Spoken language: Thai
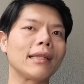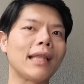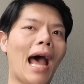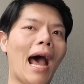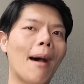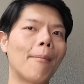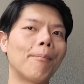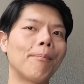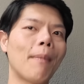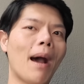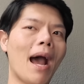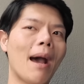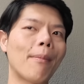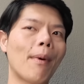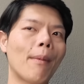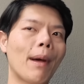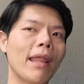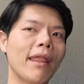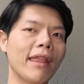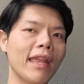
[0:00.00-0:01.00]
ทำมา
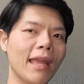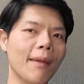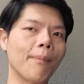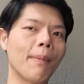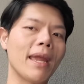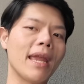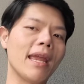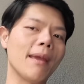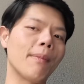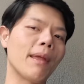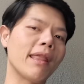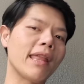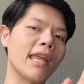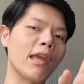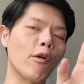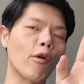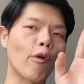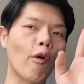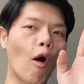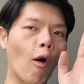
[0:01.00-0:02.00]
ประมาณ4ปีเป็น
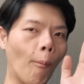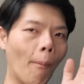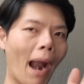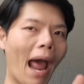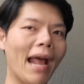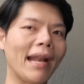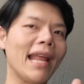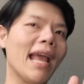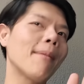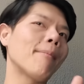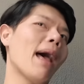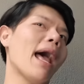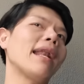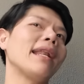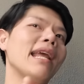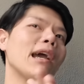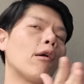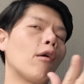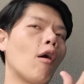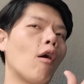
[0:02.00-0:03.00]
CEO ของแบรนด์เนี้ยแบรน
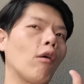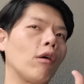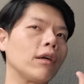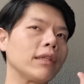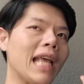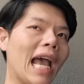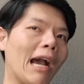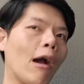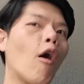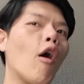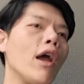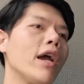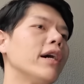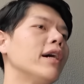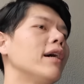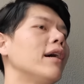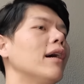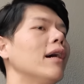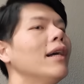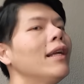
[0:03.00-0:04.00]
ด์เดียวของแท็กฮอยเอ
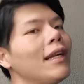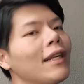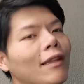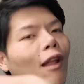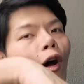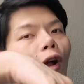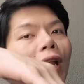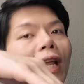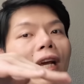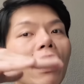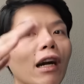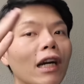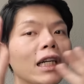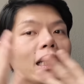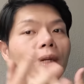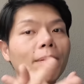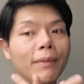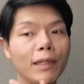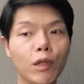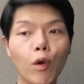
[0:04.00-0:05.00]
อร์ตอนนี้ก็
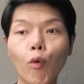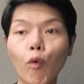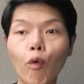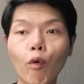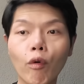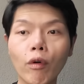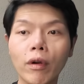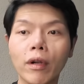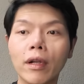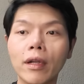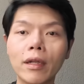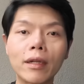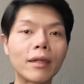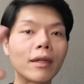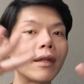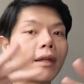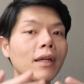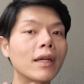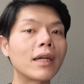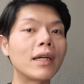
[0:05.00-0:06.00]
คือดู
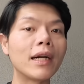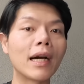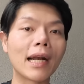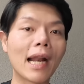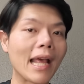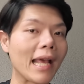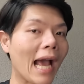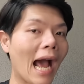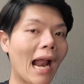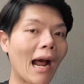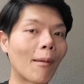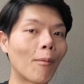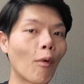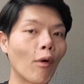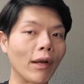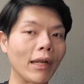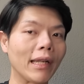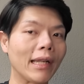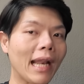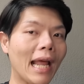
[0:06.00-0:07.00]
เครือนาฬิกาทั้งห
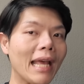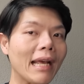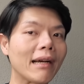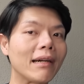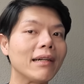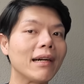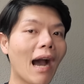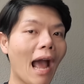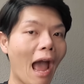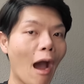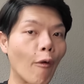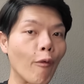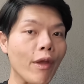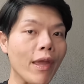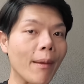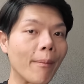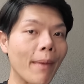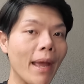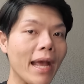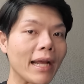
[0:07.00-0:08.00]
มดในเครือ
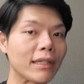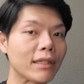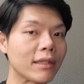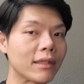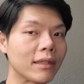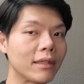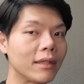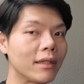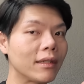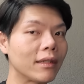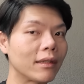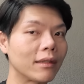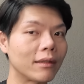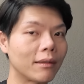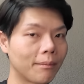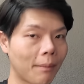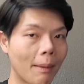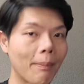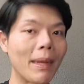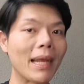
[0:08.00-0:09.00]
LVMH ซึ่ง
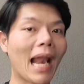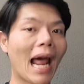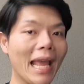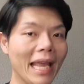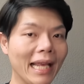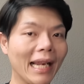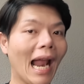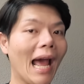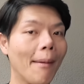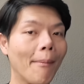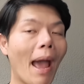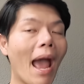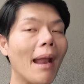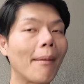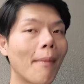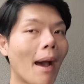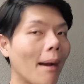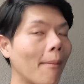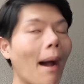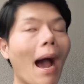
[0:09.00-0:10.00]
มันมีอีกหลายแบร
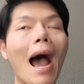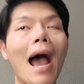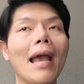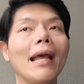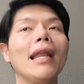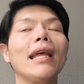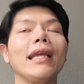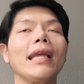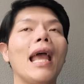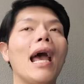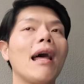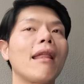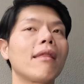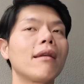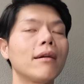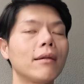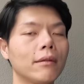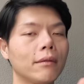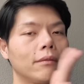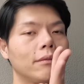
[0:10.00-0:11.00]
นด์มากมายอะไรเงี้ย
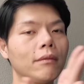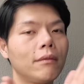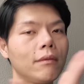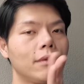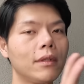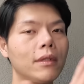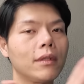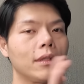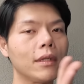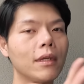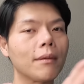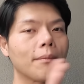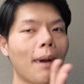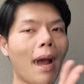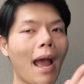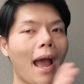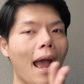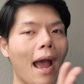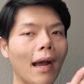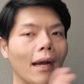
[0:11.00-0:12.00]
ซึ่ง
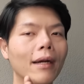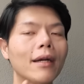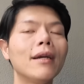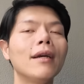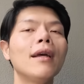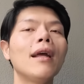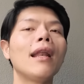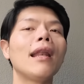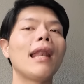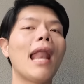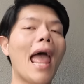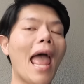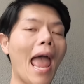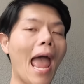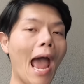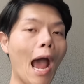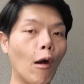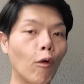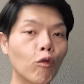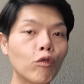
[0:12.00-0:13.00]
มาก
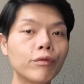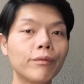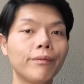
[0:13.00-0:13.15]
แล้ว